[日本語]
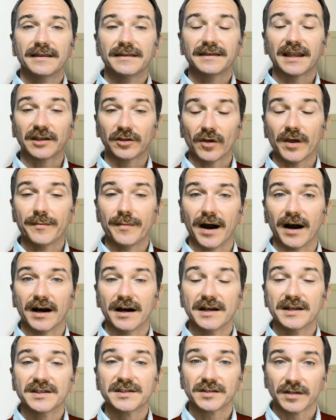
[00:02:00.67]
例えば、
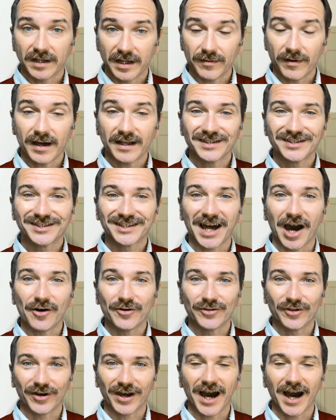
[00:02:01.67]
それは使うの